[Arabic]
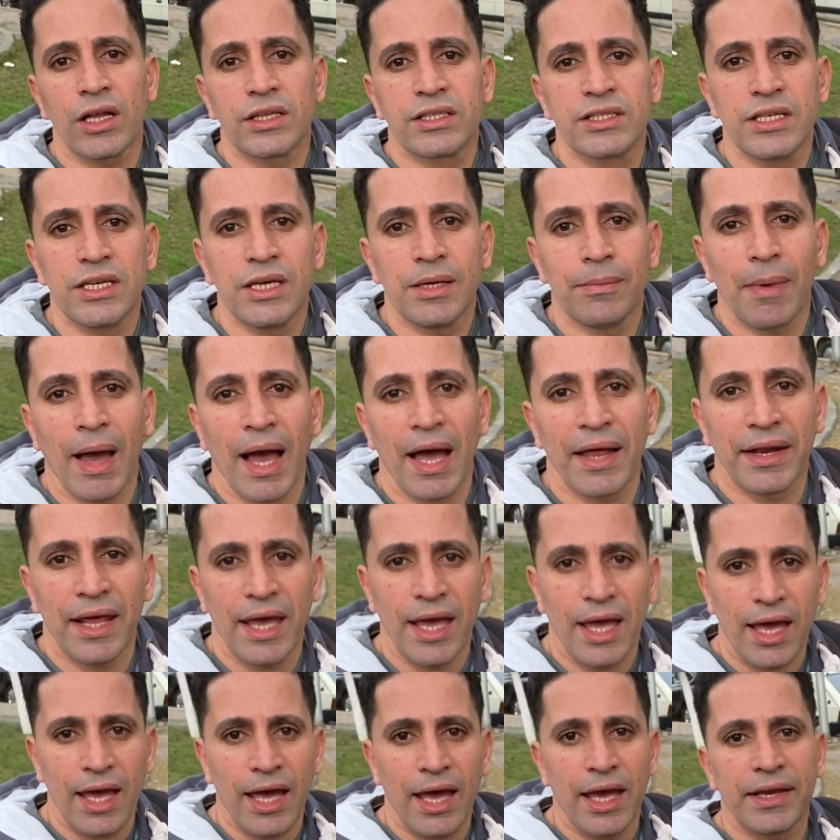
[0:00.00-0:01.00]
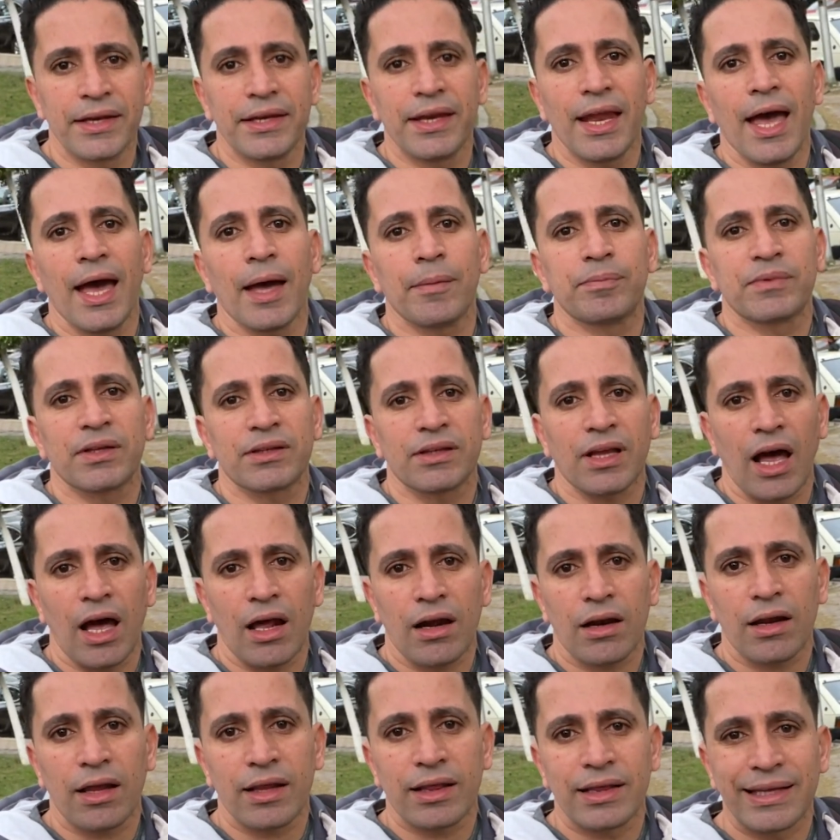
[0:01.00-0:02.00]
دي معناها إنها
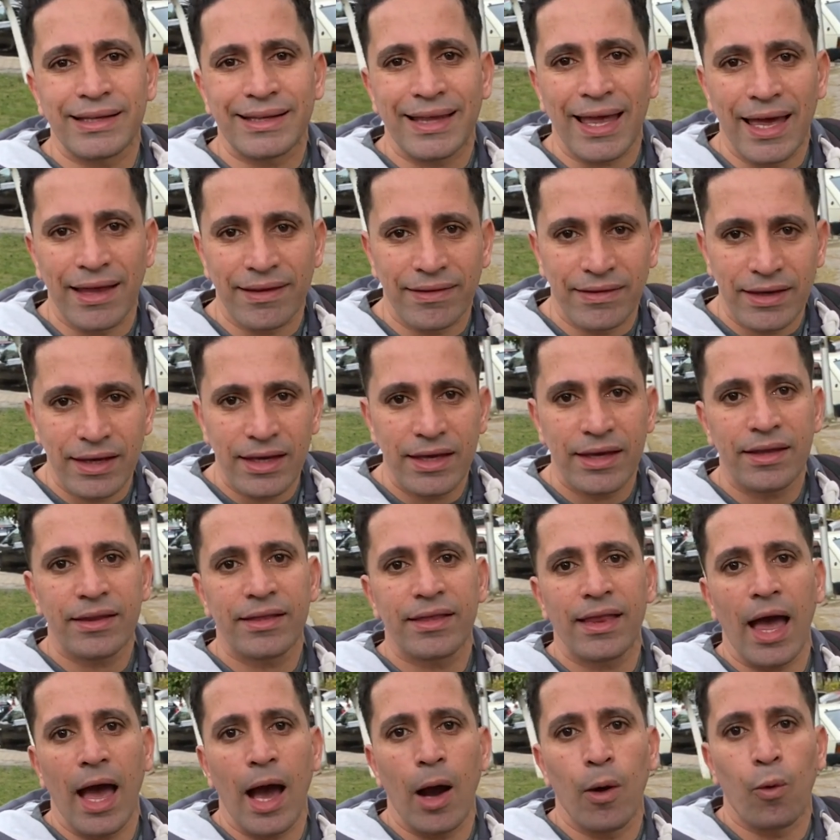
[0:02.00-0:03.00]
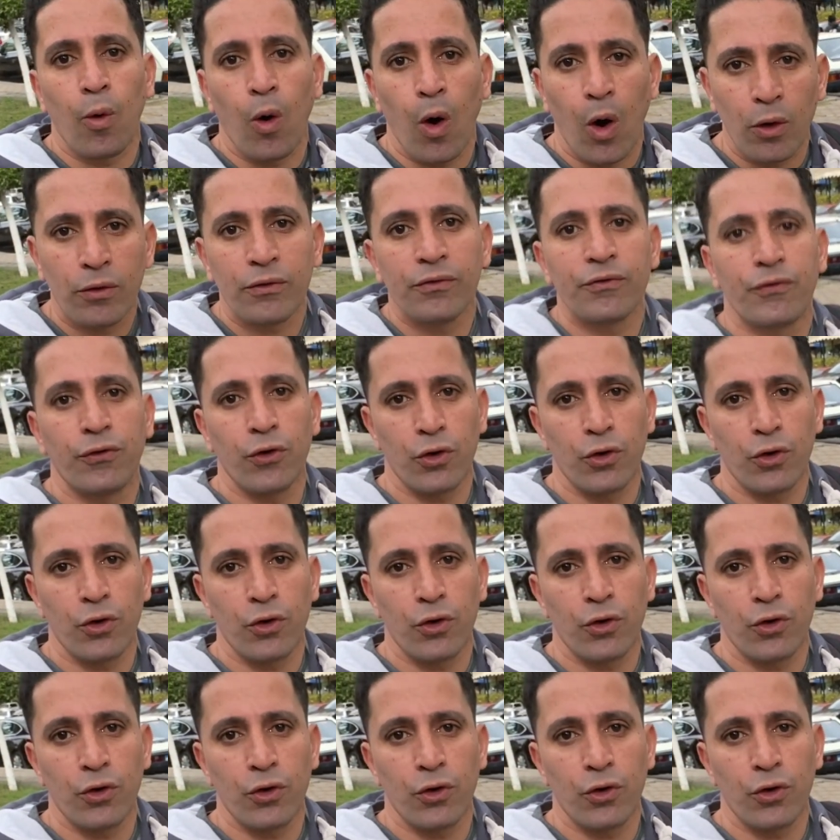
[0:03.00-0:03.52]
بتتعرض لتهديد أو عنف